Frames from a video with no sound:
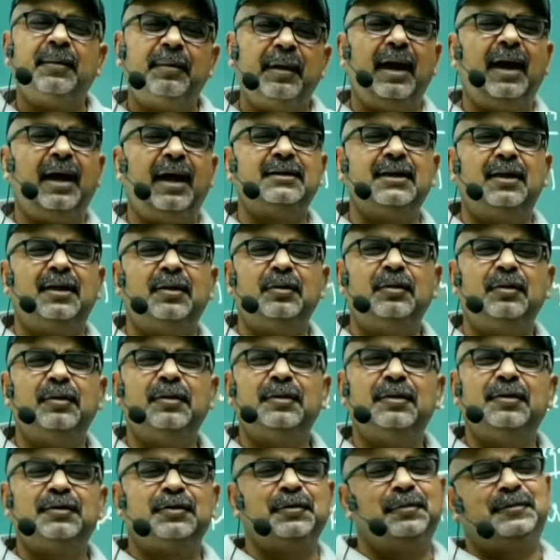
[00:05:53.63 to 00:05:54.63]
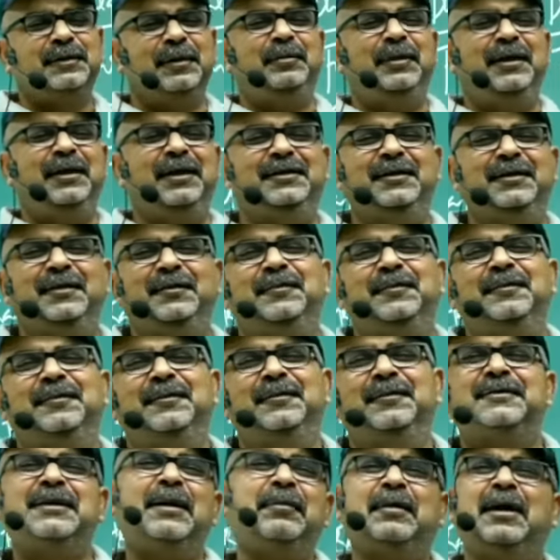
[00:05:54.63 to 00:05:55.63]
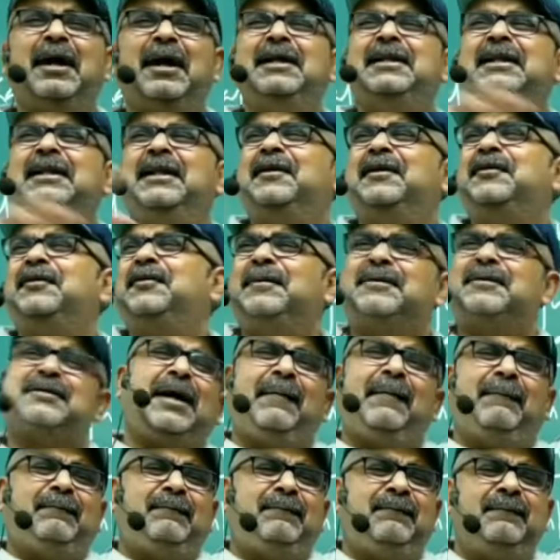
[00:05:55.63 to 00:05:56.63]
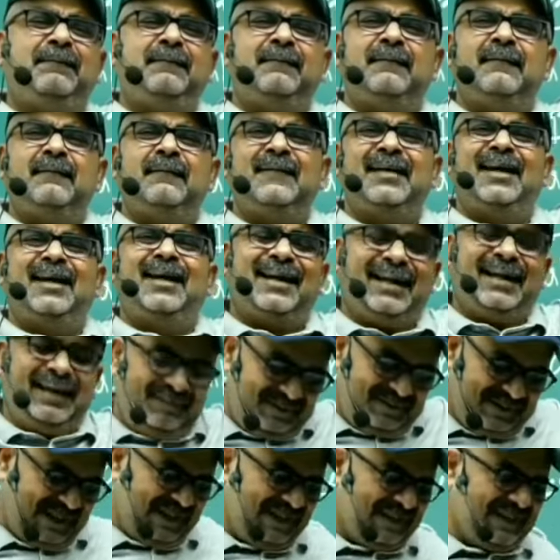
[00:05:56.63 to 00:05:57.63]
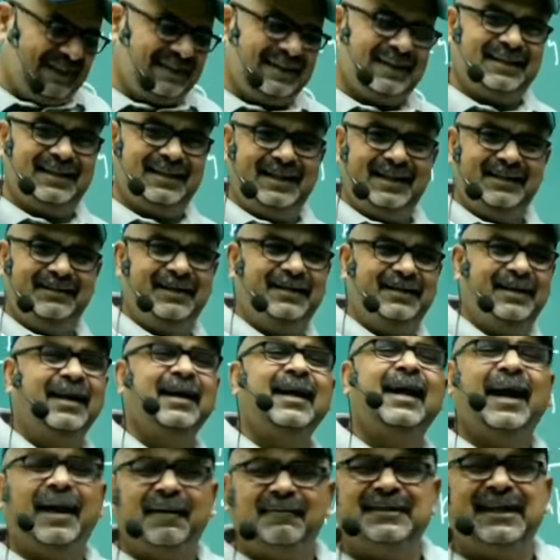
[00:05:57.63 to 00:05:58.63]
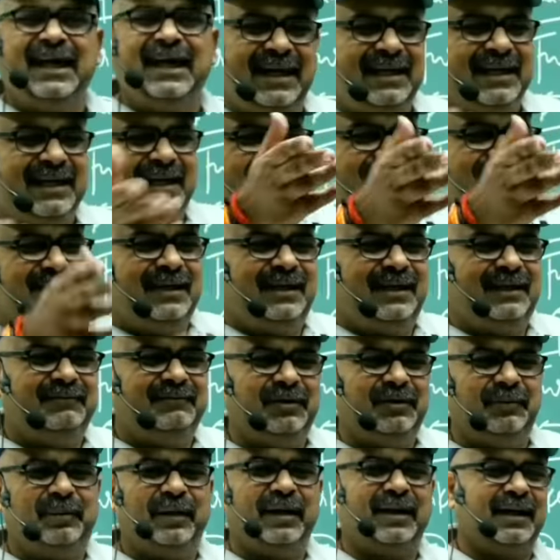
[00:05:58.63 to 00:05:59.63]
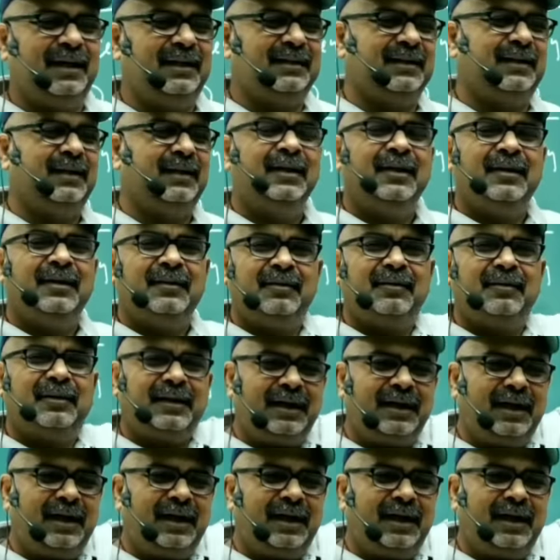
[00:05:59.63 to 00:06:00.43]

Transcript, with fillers: जब हार जाओ चुपचाप बैठ जाओ सब गाली देंगे तुम्हें सब अरे हम जानते थे दिल्ली में हम जान रहे थे दिल्ली में जो पढ़ रहे थे वो